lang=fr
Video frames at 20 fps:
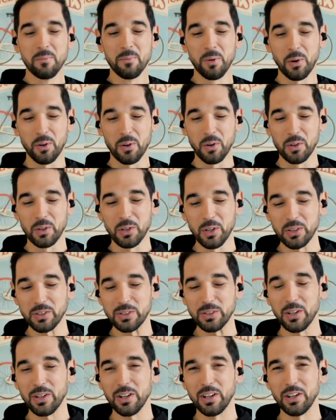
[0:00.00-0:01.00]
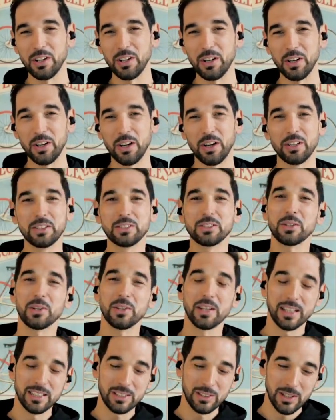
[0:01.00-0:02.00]
pro. Pour conclure sur
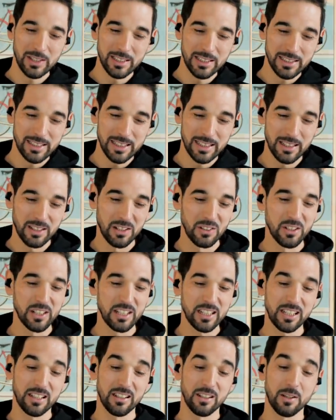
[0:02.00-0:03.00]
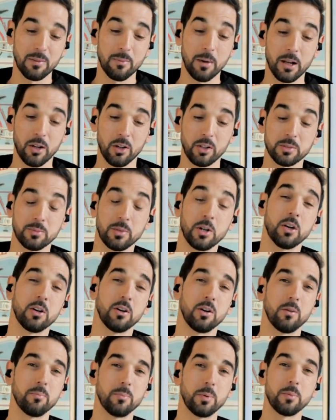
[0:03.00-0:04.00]
l'actualité, sur Loïc, euh,
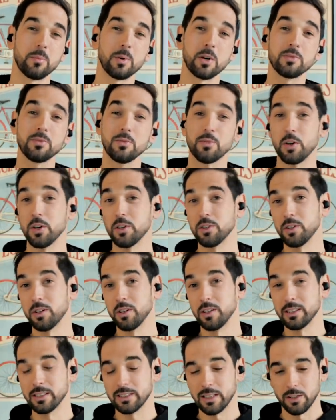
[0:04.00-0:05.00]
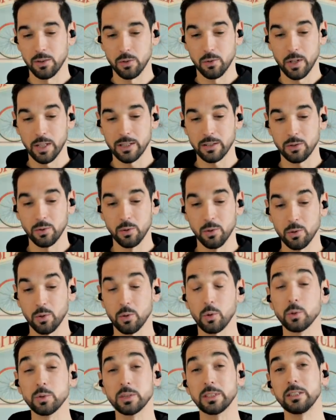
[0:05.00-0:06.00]
malheureusement un peu moins fun, euh, les annulations
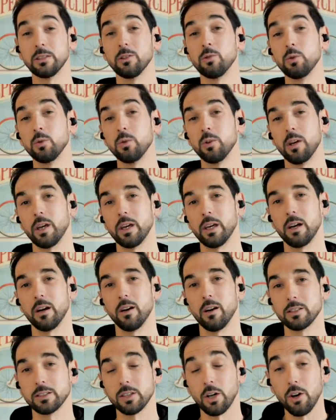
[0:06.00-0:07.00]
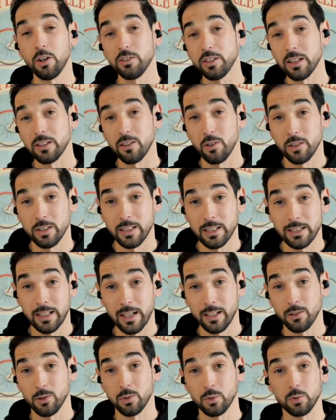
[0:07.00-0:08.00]
continuent et sans rentrer dans le
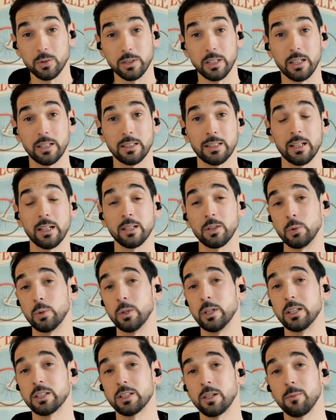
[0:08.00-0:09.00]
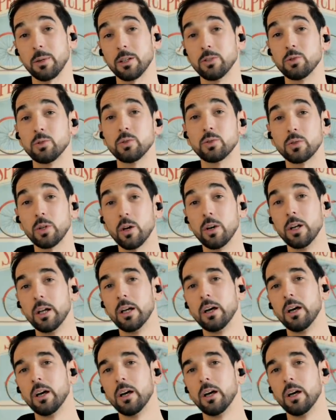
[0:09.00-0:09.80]
détail de tout ce qui a été annulé, j'aimerais juste